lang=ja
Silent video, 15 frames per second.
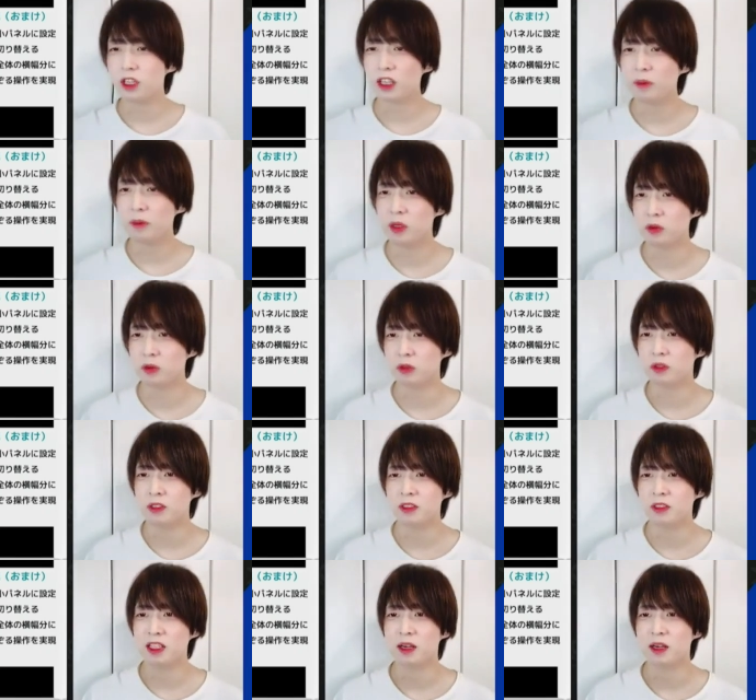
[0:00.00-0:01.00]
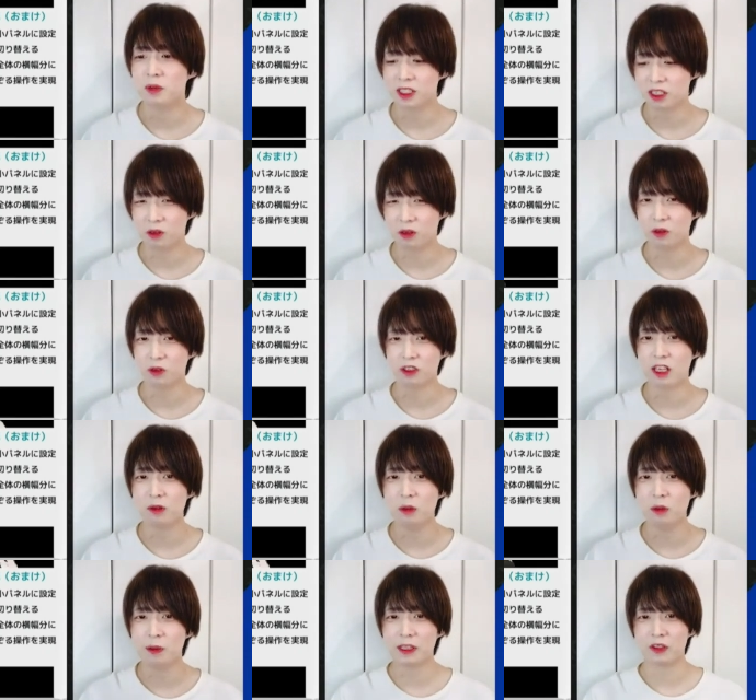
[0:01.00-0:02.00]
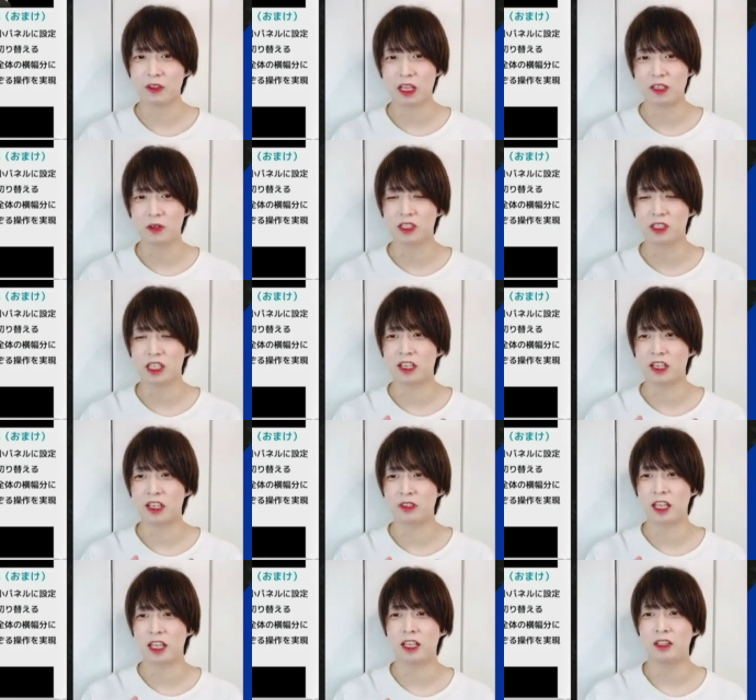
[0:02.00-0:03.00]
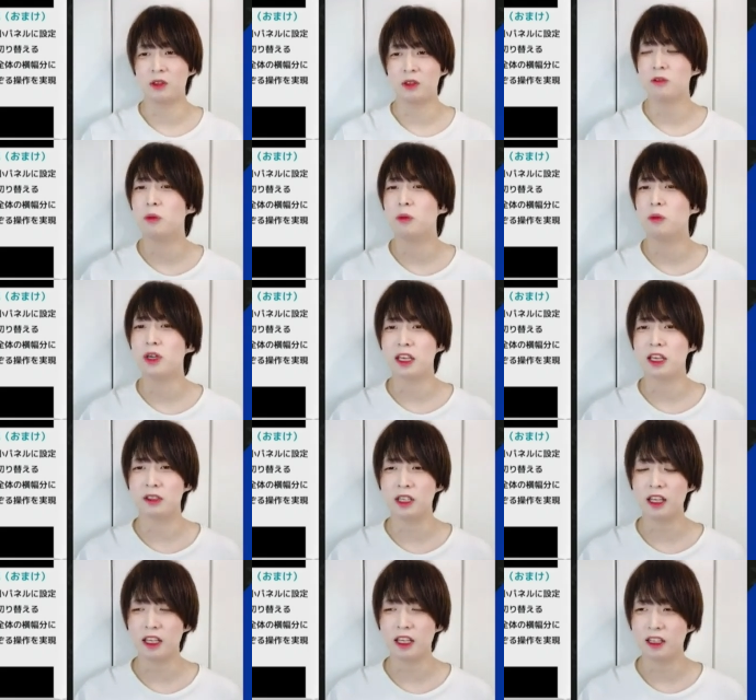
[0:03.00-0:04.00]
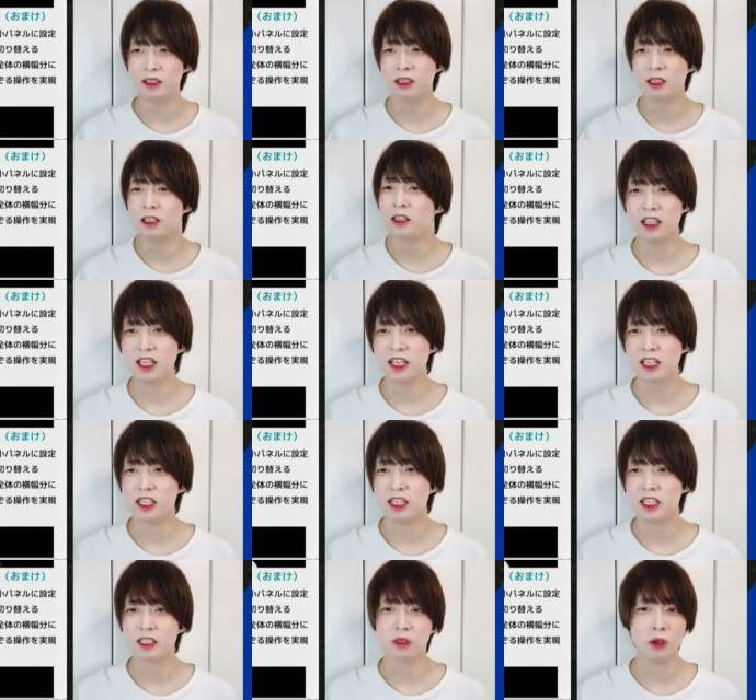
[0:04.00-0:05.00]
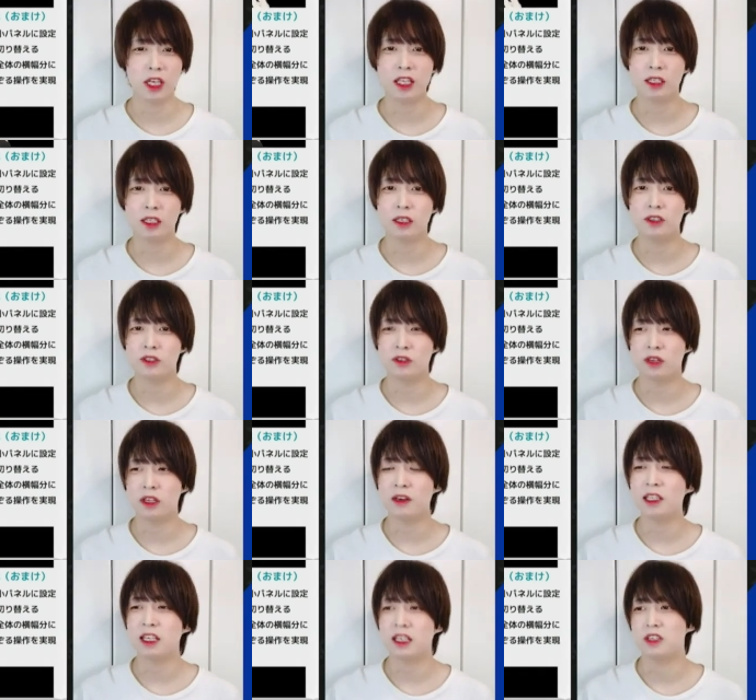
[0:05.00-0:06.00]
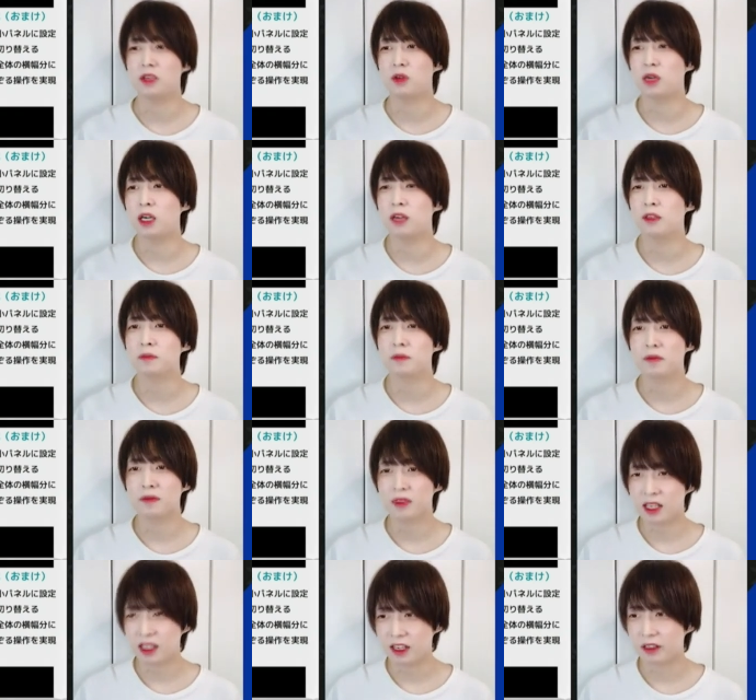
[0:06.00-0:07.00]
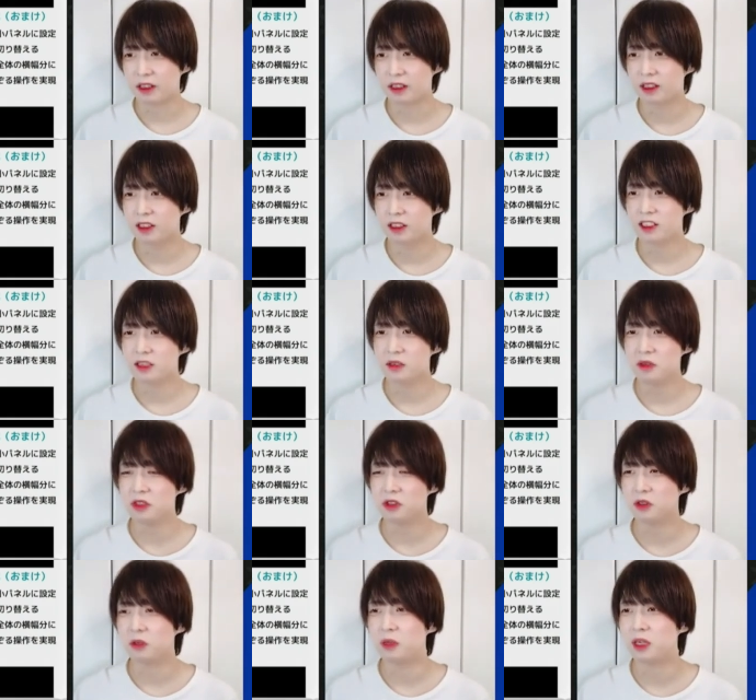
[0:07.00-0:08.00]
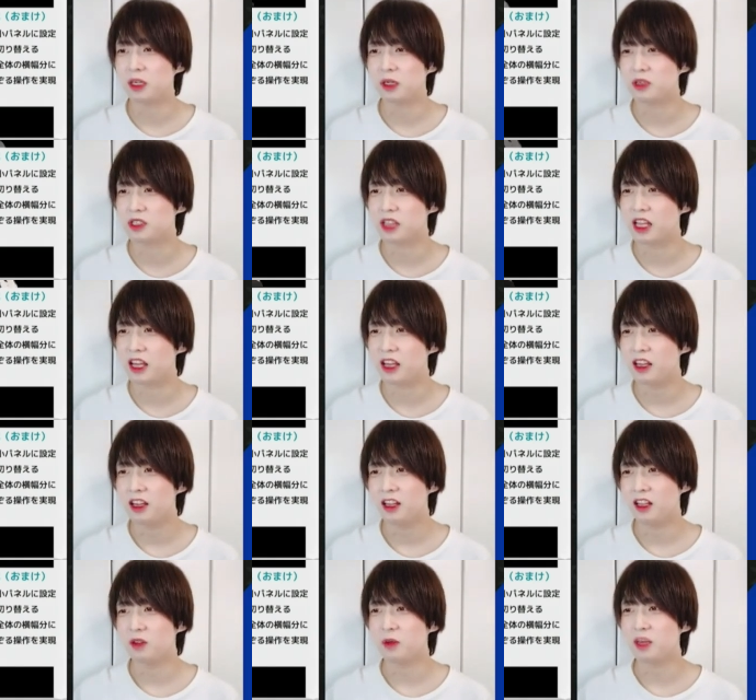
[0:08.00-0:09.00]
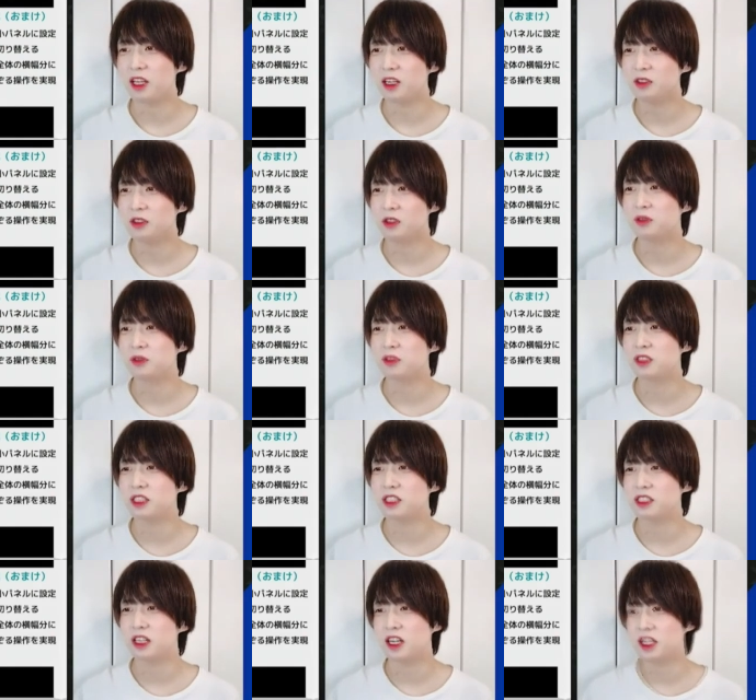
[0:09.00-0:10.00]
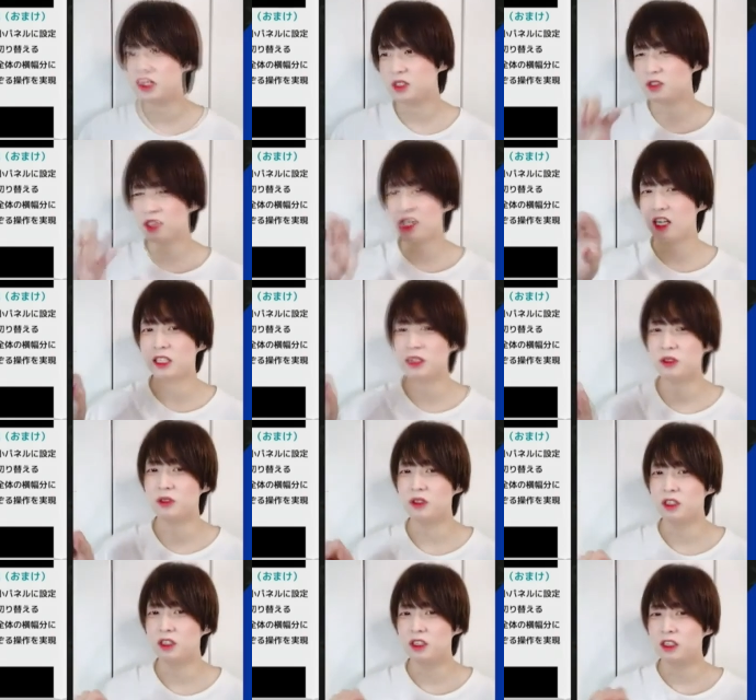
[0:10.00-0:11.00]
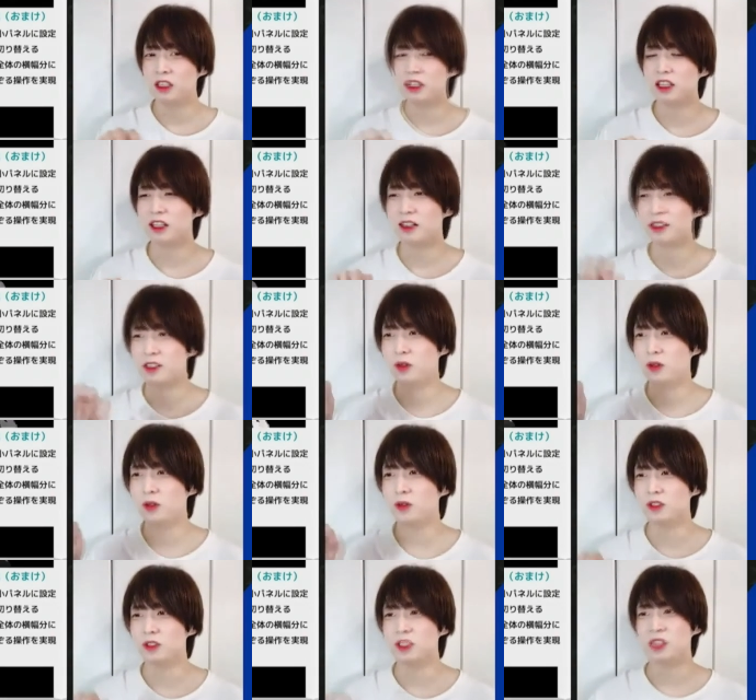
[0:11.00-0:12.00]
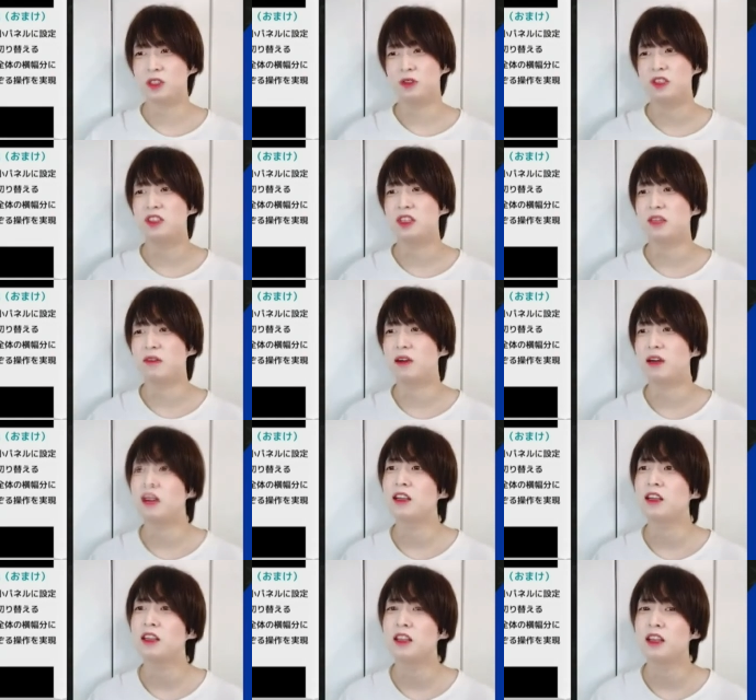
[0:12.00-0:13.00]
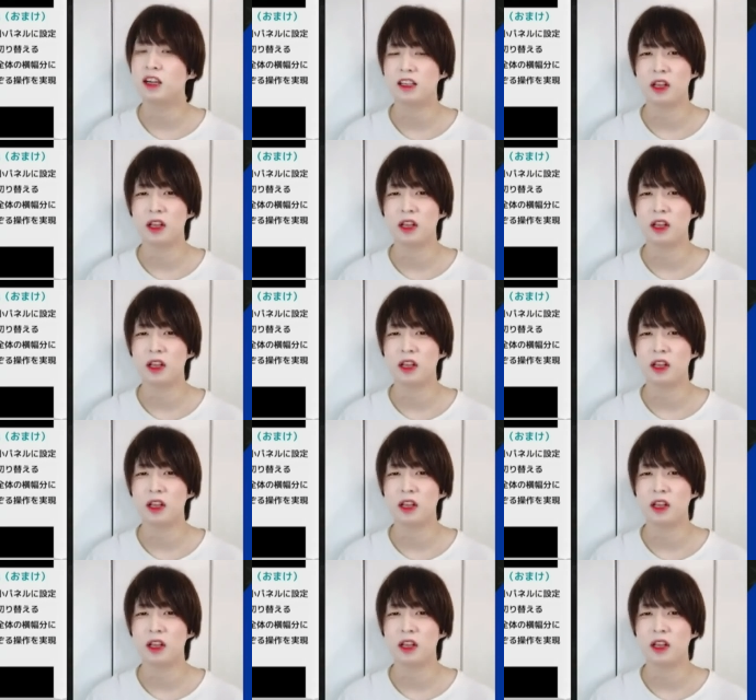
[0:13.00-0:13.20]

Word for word: はい、これだけ見ると、なんかまさかこのゲームパッドで操作しているとは思えないぐらい、かなり自然な動きになっているのではないでしょうか。はい。ちなみにちょっとおまけとして、あの、右側のちょっと複雑な8の字型のインタラクションの実装については